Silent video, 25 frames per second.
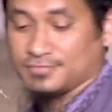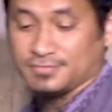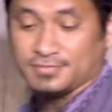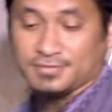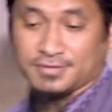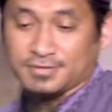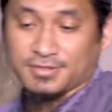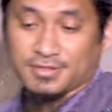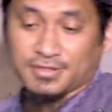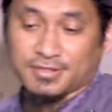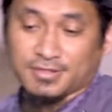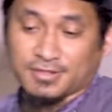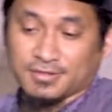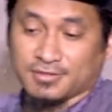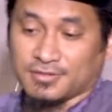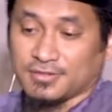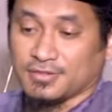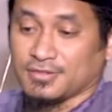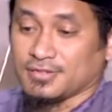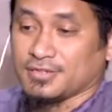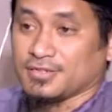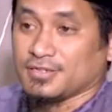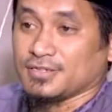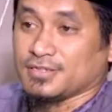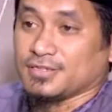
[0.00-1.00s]
ya
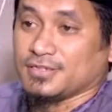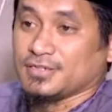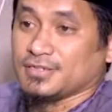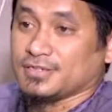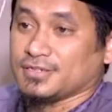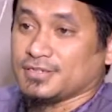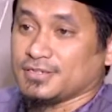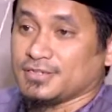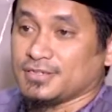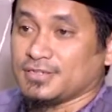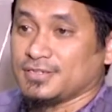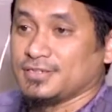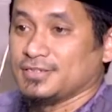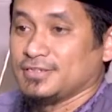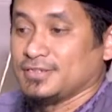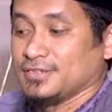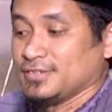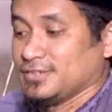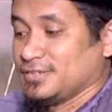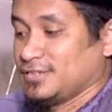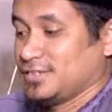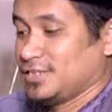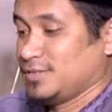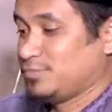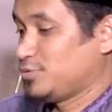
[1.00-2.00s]
Allah
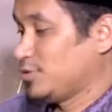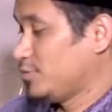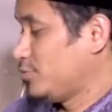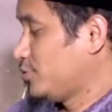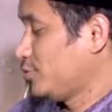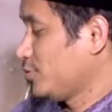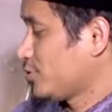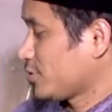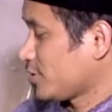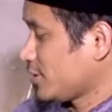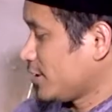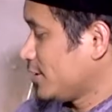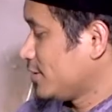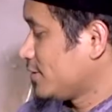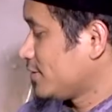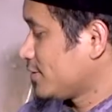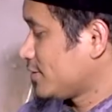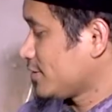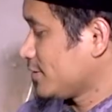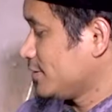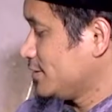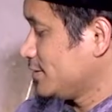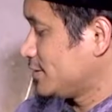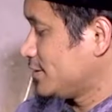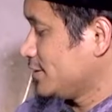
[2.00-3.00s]
ibu-ibu orang yang
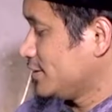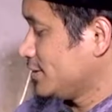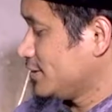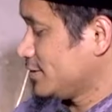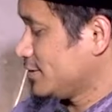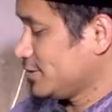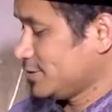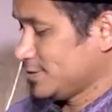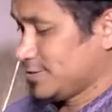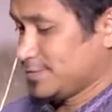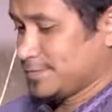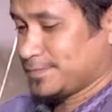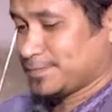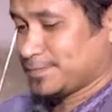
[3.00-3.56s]
iki ya